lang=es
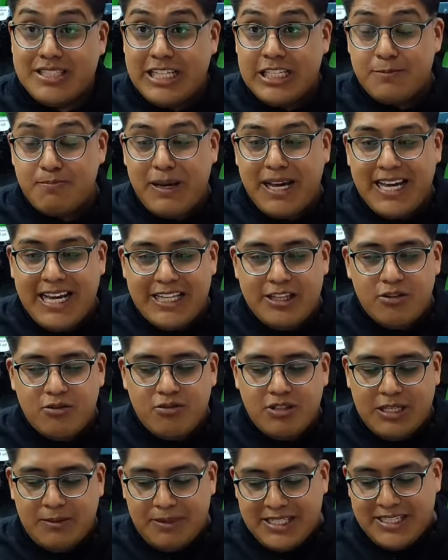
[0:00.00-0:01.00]
Estás
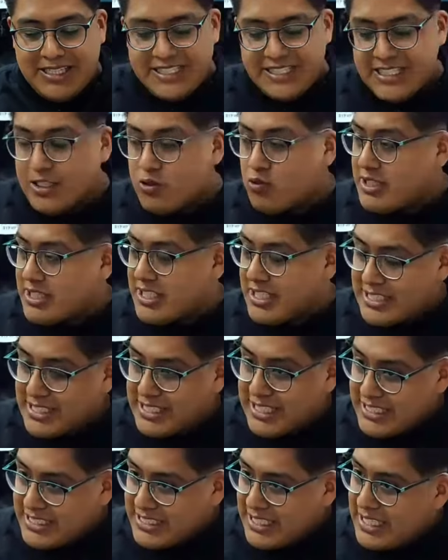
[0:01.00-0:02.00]
pagando de 25 a
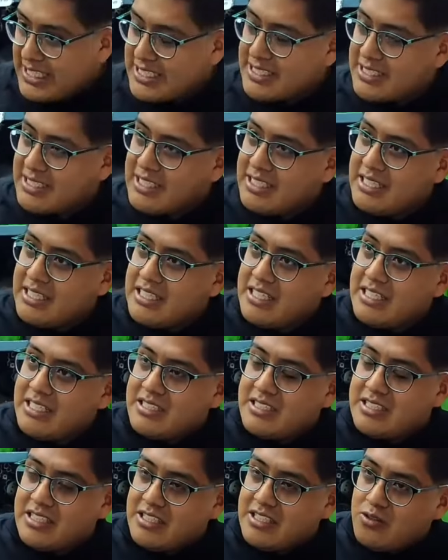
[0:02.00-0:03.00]
36.
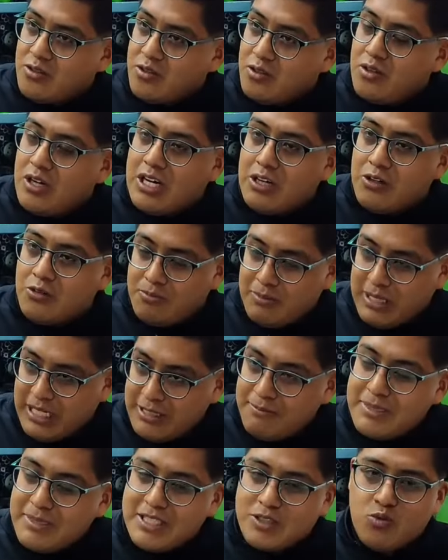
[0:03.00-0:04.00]
Si no hago
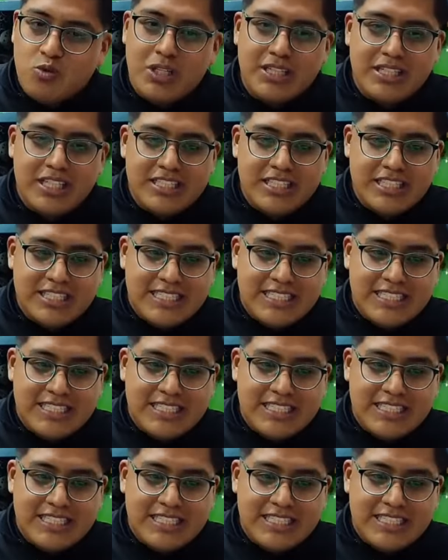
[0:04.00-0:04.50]
mal mis cuentas,